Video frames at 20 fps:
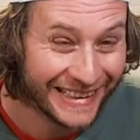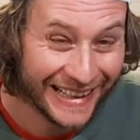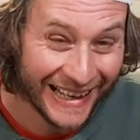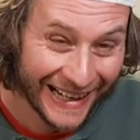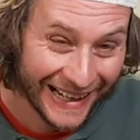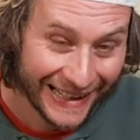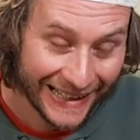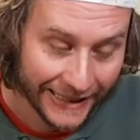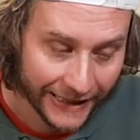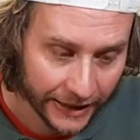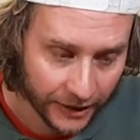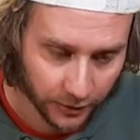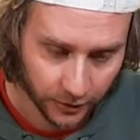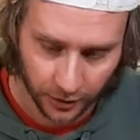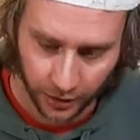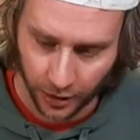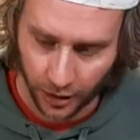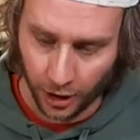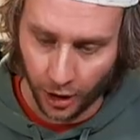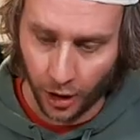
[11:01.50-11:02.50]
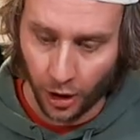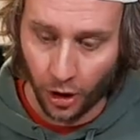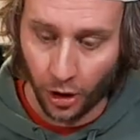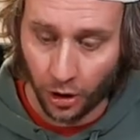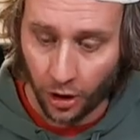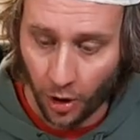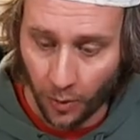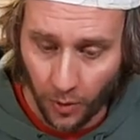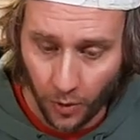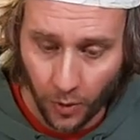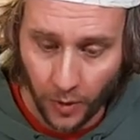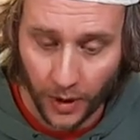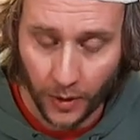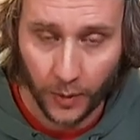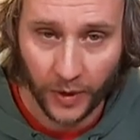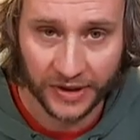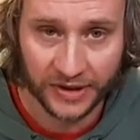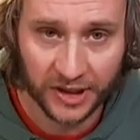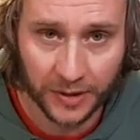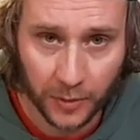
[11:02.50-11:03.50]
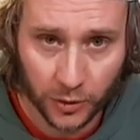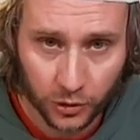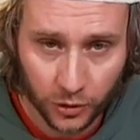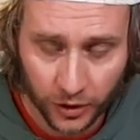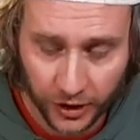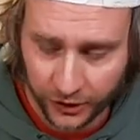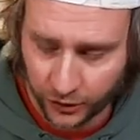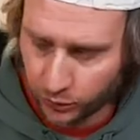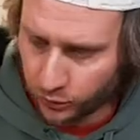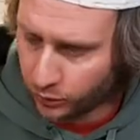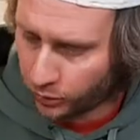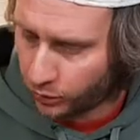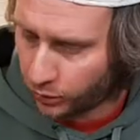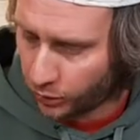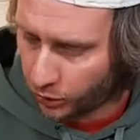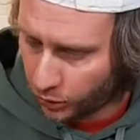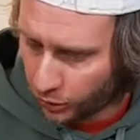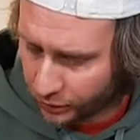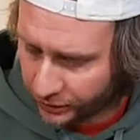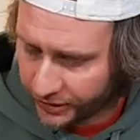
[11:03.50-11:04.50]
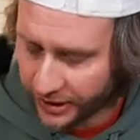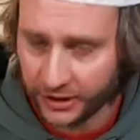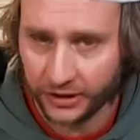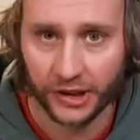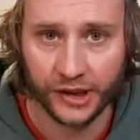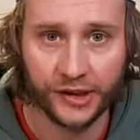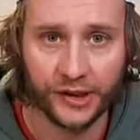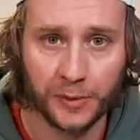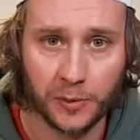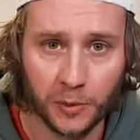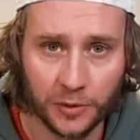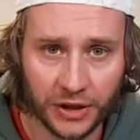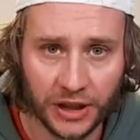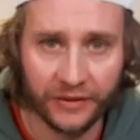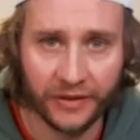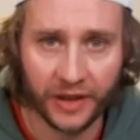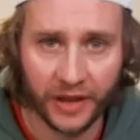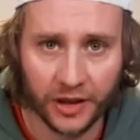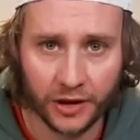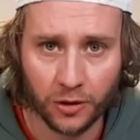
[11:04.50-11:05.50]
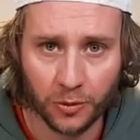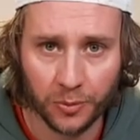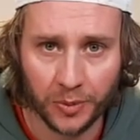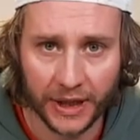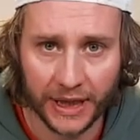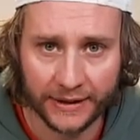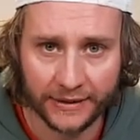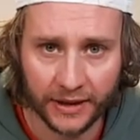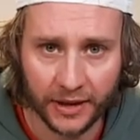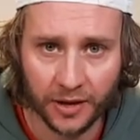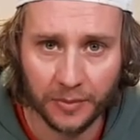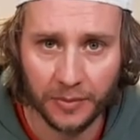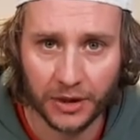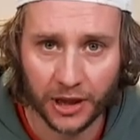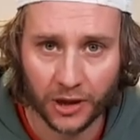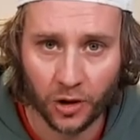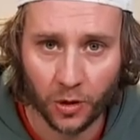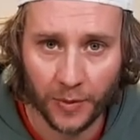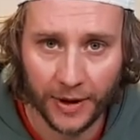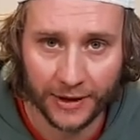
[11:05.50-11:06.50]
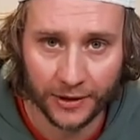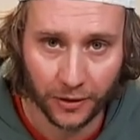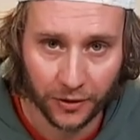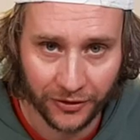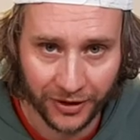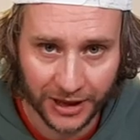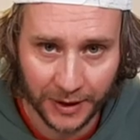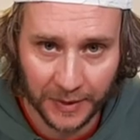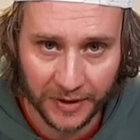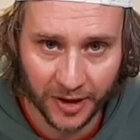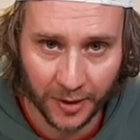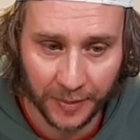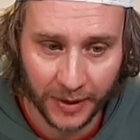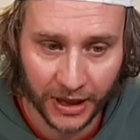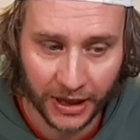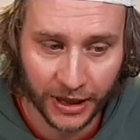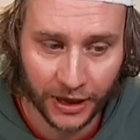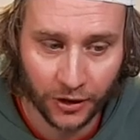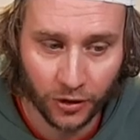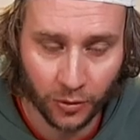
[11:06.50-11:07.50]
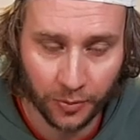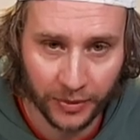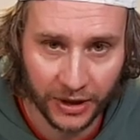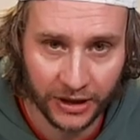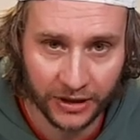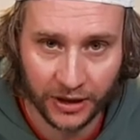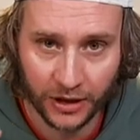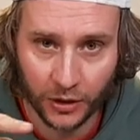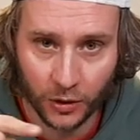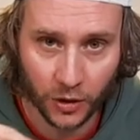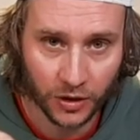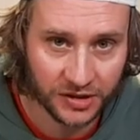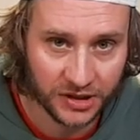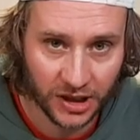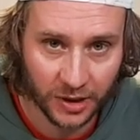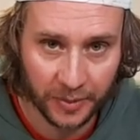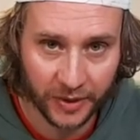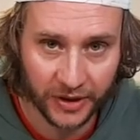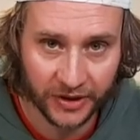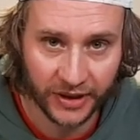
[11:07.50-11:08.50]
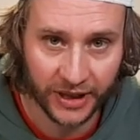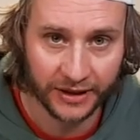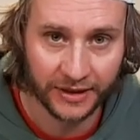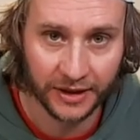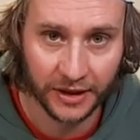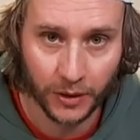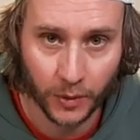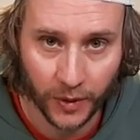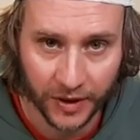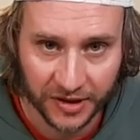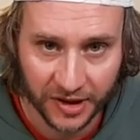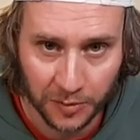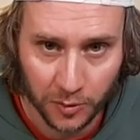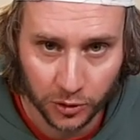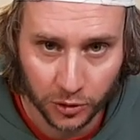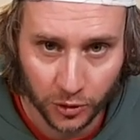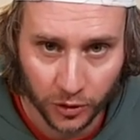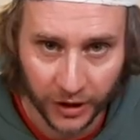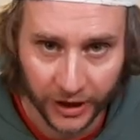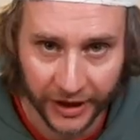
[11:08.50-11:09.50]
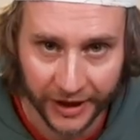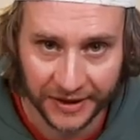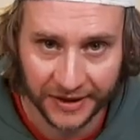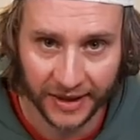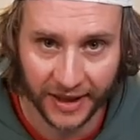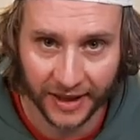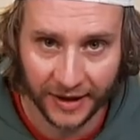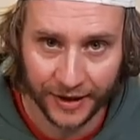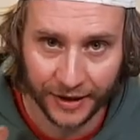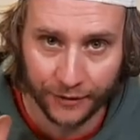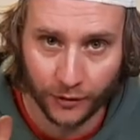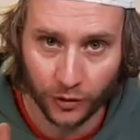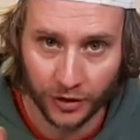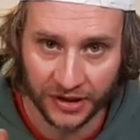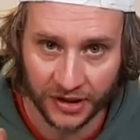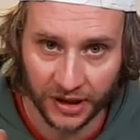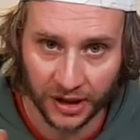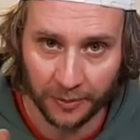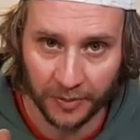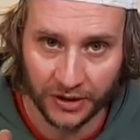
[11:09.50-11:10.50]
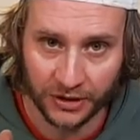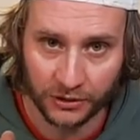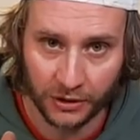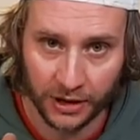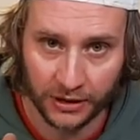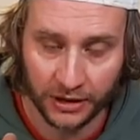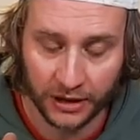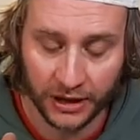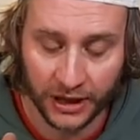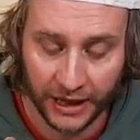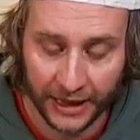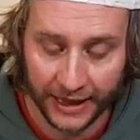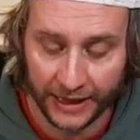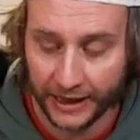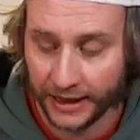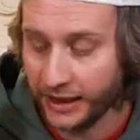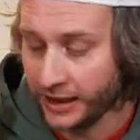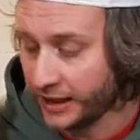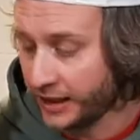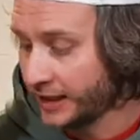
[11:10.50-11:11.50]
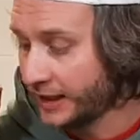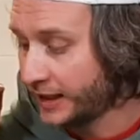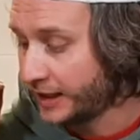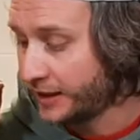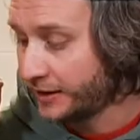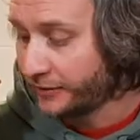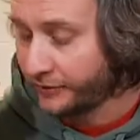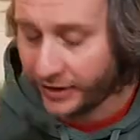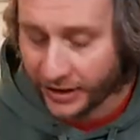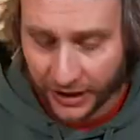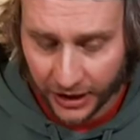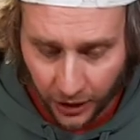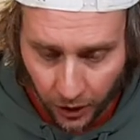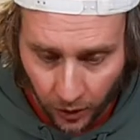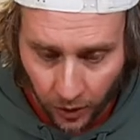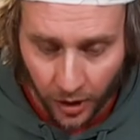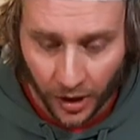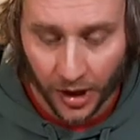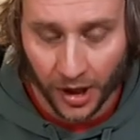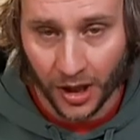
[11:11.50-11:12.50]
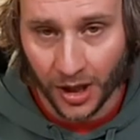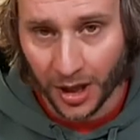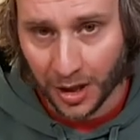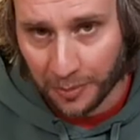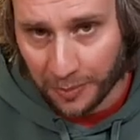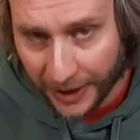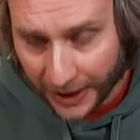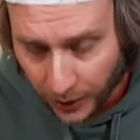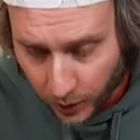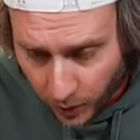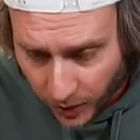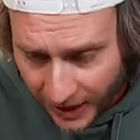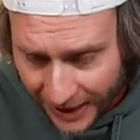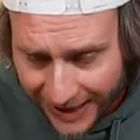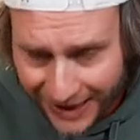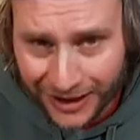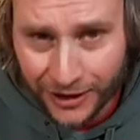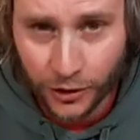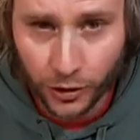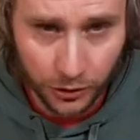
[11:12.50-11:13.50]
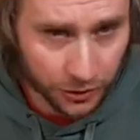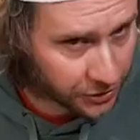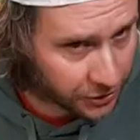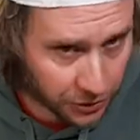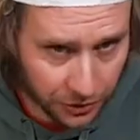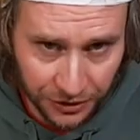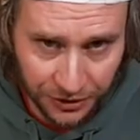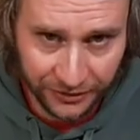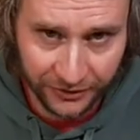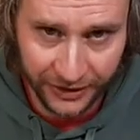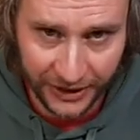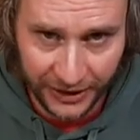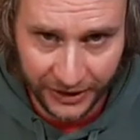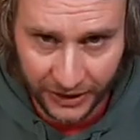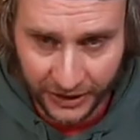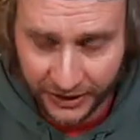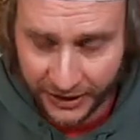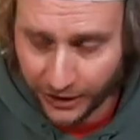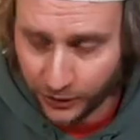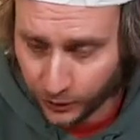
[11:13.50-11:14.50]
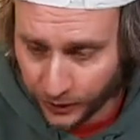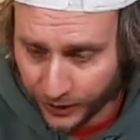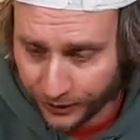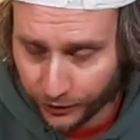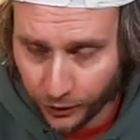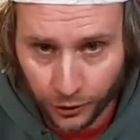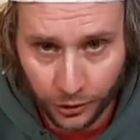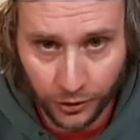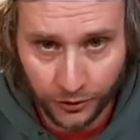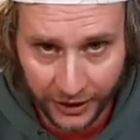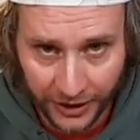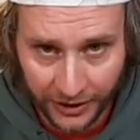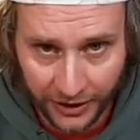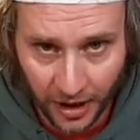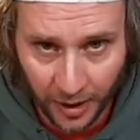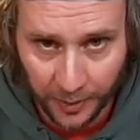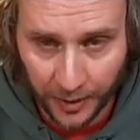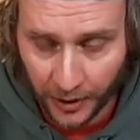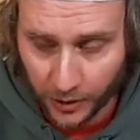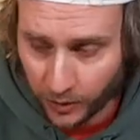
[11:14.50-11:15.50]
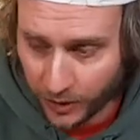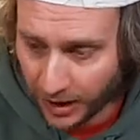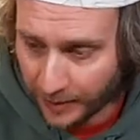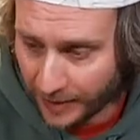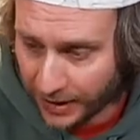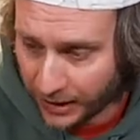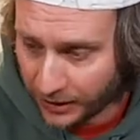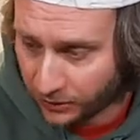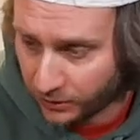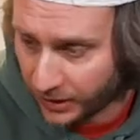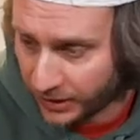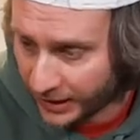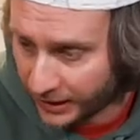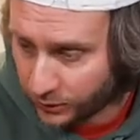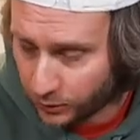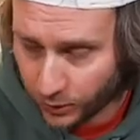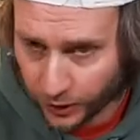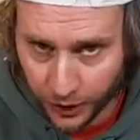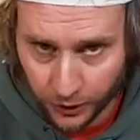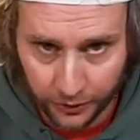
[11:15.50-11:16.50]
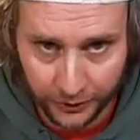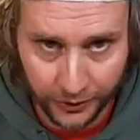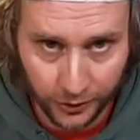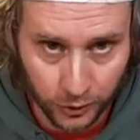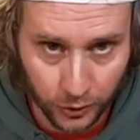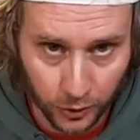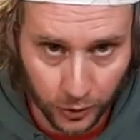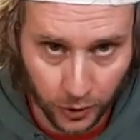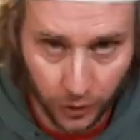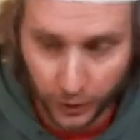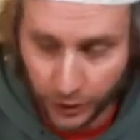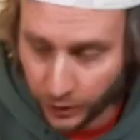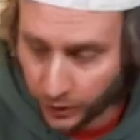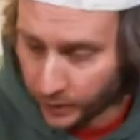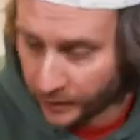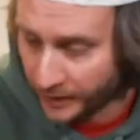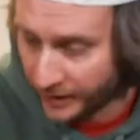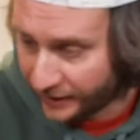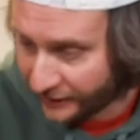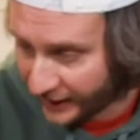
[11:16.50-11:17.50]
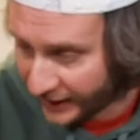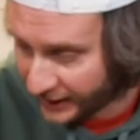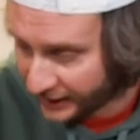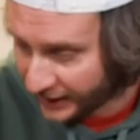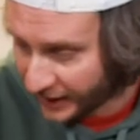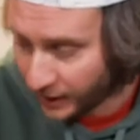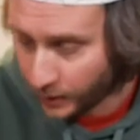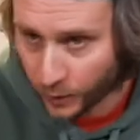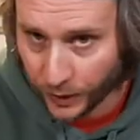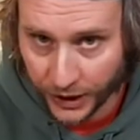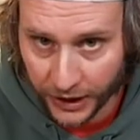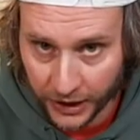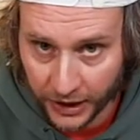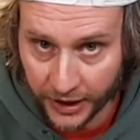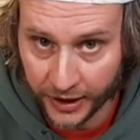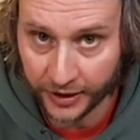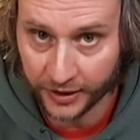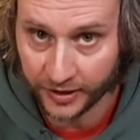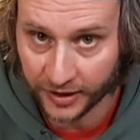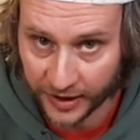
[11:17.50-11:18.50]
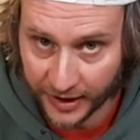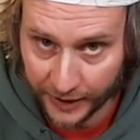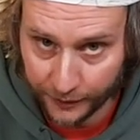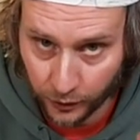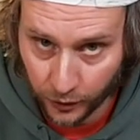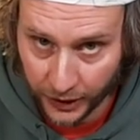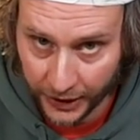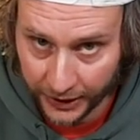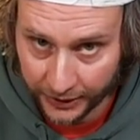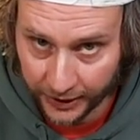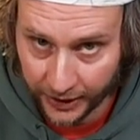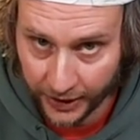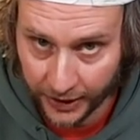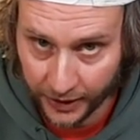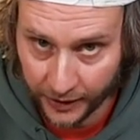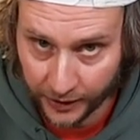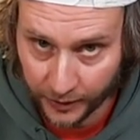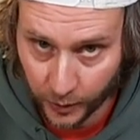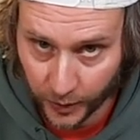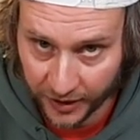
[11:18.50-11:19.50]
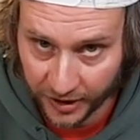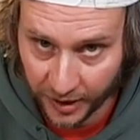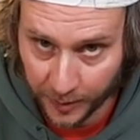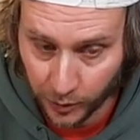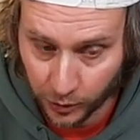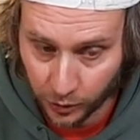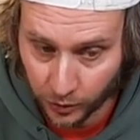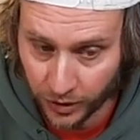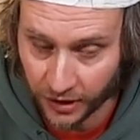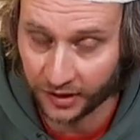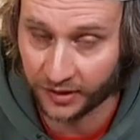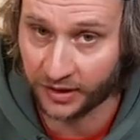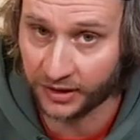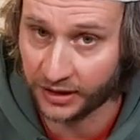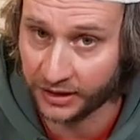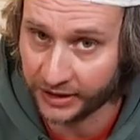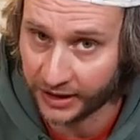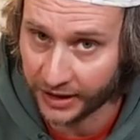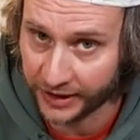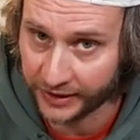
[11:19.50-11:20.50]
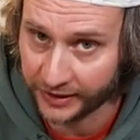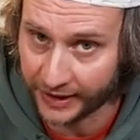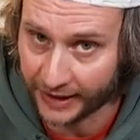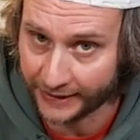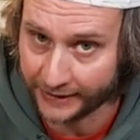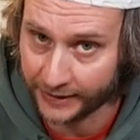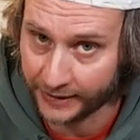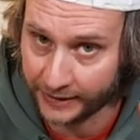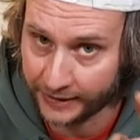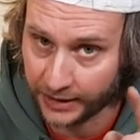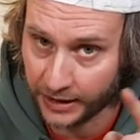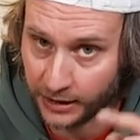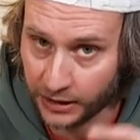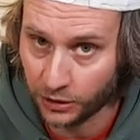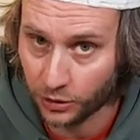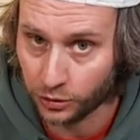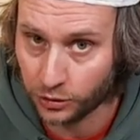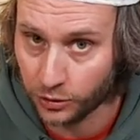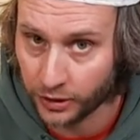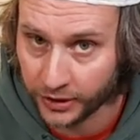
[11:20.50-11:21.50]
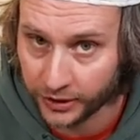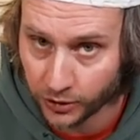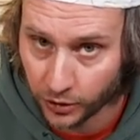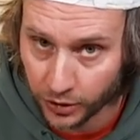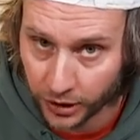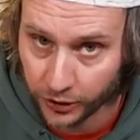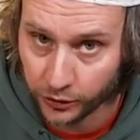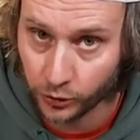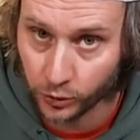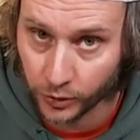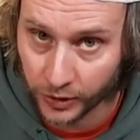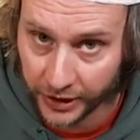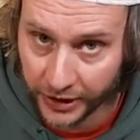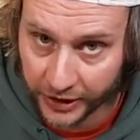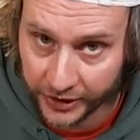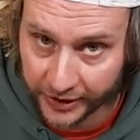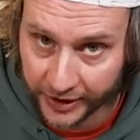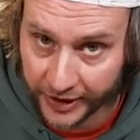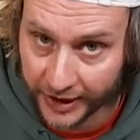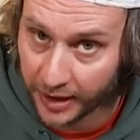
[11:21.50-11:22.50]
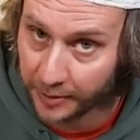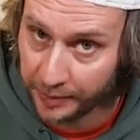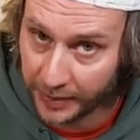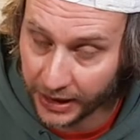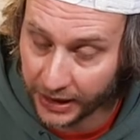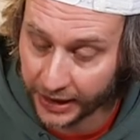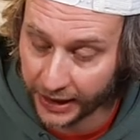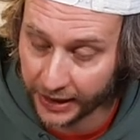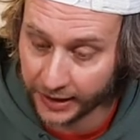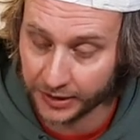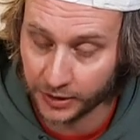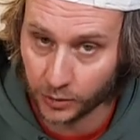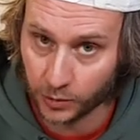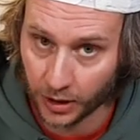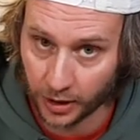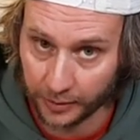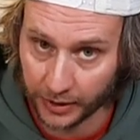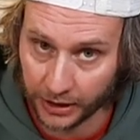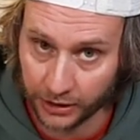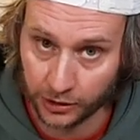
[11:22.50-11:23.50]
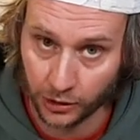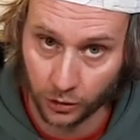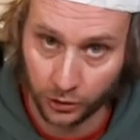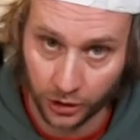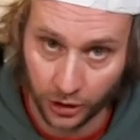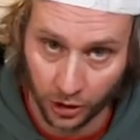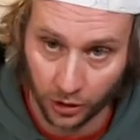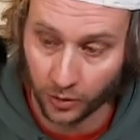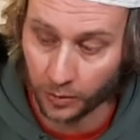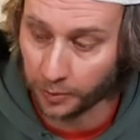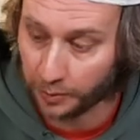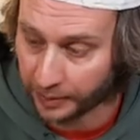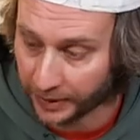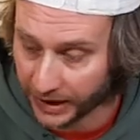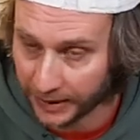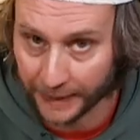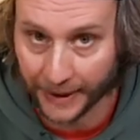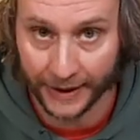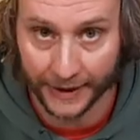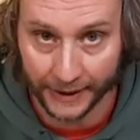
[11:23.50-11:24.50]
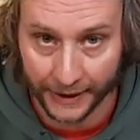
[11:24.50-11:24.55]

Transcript: Garelli. Comunque questi motori sono contentissimo di averli comprati, mi raccomando fatemi sapere nei commenti cosa ne pensate di questi motori e se anche voi siete appassionati di Garelli. Vi dirò, per ora non sono in vendita, non li voglio vendere per ora ma non è detto che in un futuro io li venda, quindi se volete questi motori e siete interessati tenete d'occhio le storie su Instagram perché sicuramente lo dirò prima